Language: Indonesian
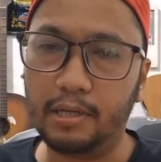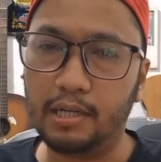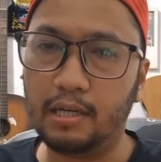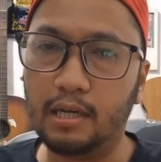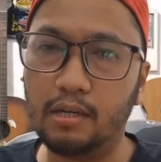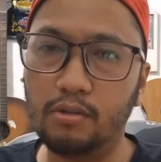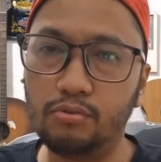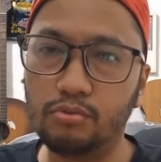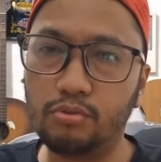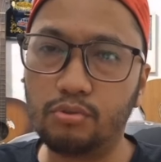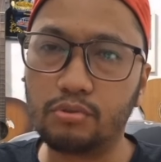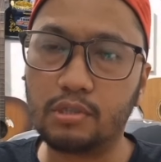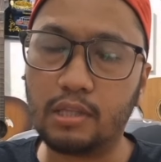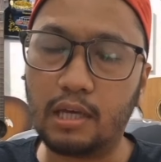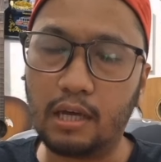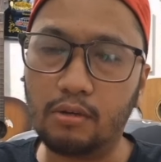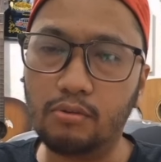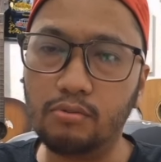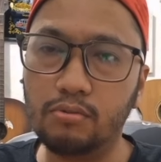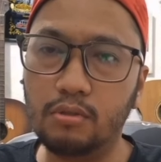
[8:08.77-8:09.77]
Padahal untuk
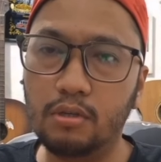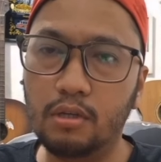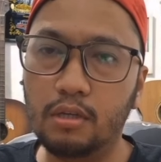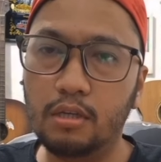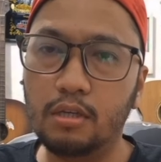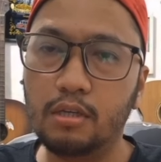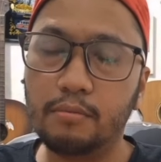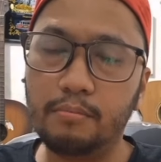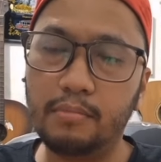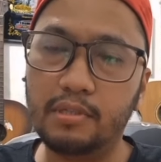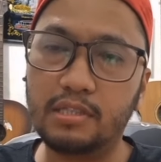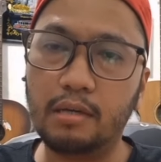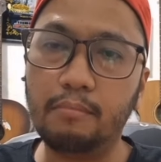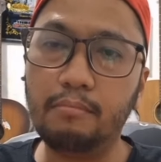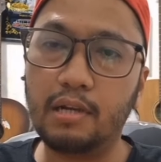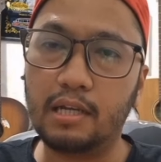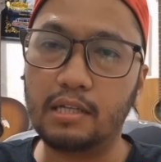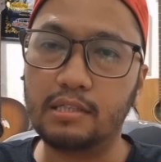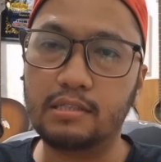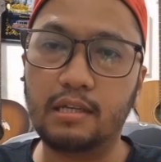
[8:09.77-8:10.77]
tahu
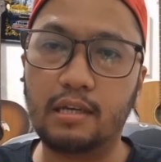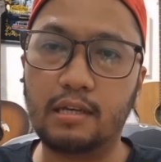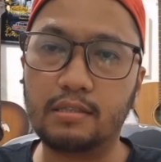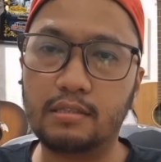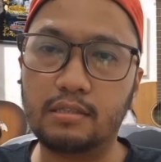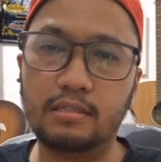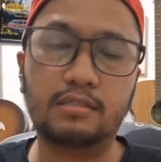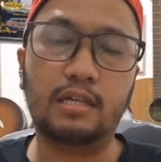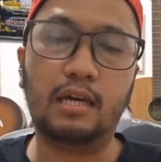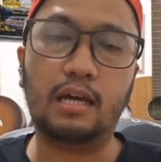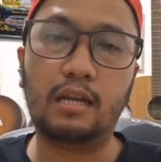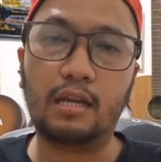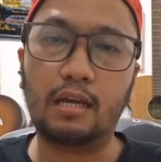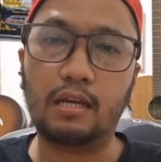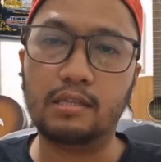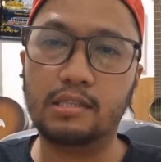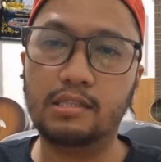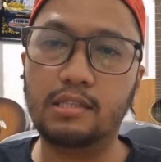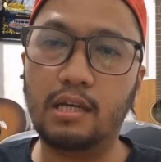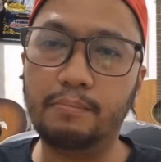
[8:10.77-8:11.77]
bisa belajar
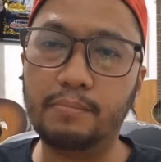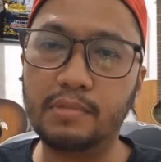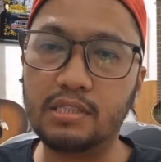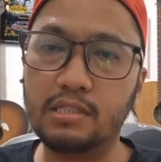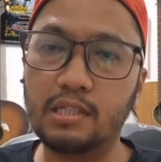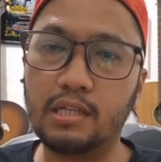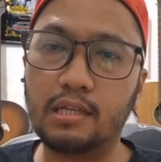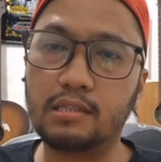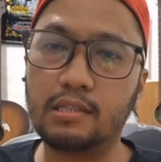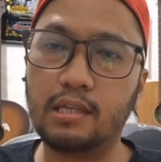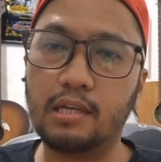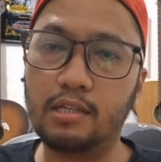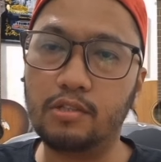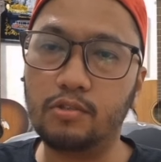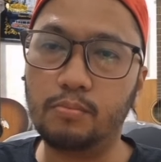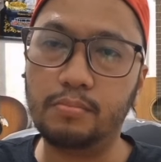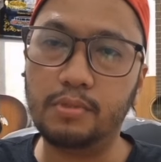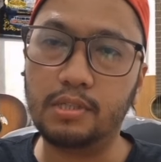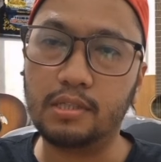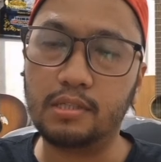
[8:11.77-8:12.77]
sejarah, tidak mesti kita
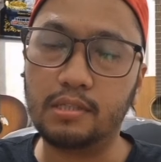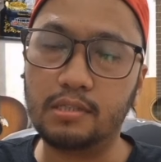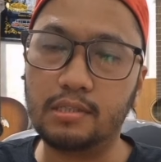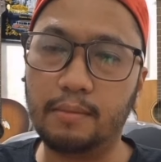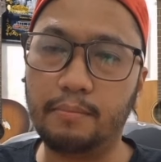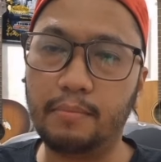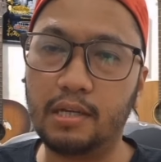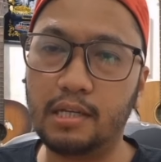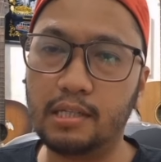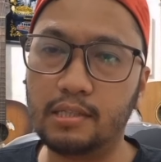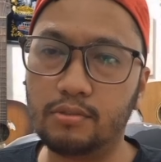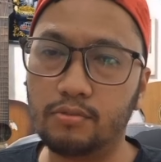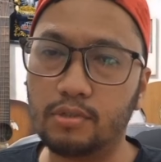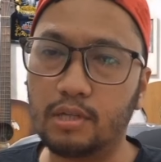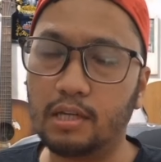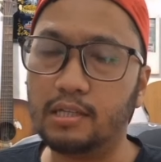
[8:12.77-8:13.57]
hidup di zaman itu.